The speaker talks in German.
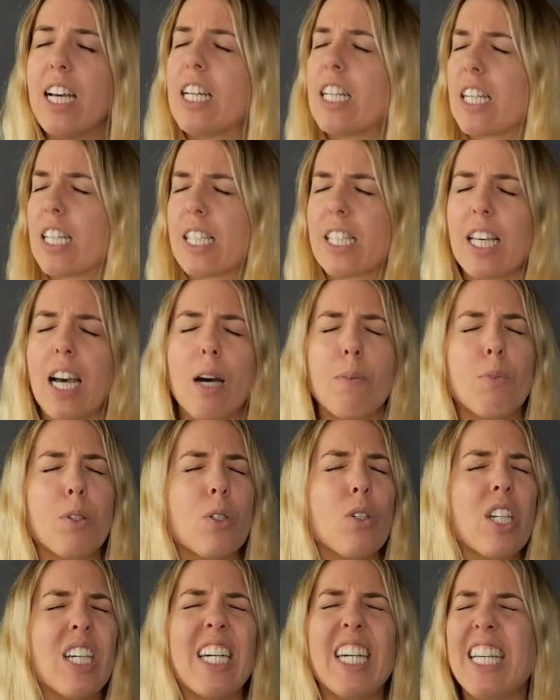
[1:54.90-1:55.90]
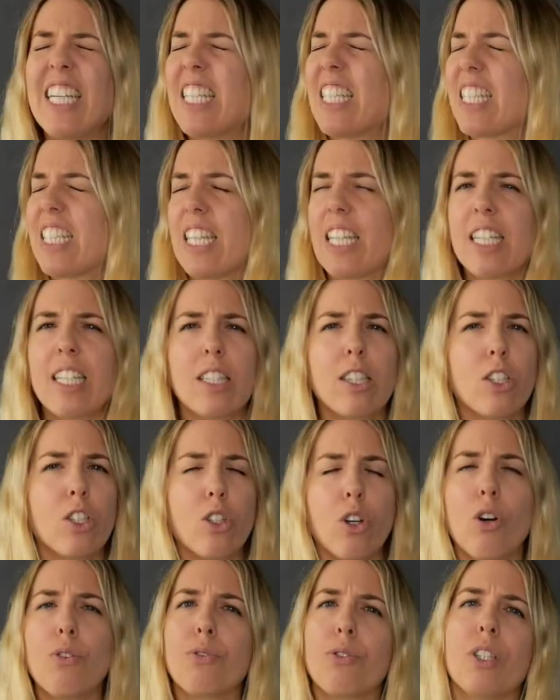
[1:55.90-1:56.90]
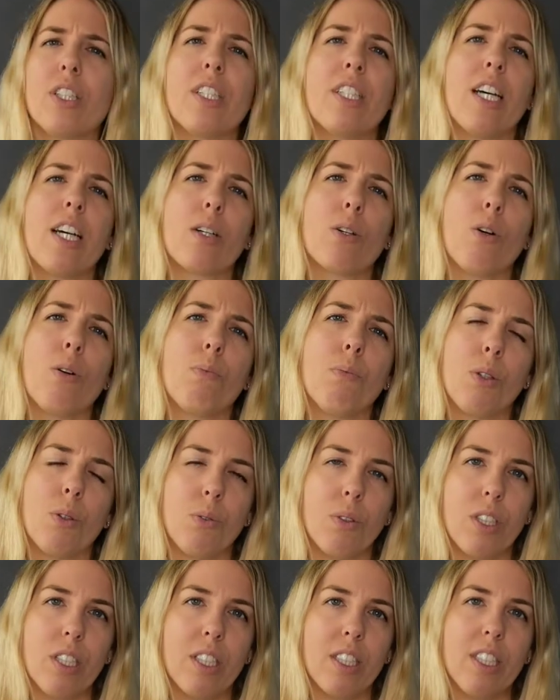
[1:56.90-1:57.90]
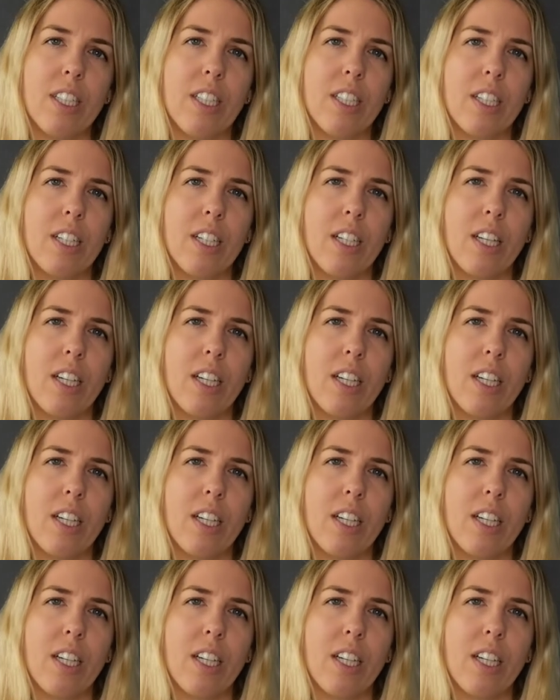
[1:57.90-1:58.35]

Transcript: Das gab so richtig Zoff in der Community.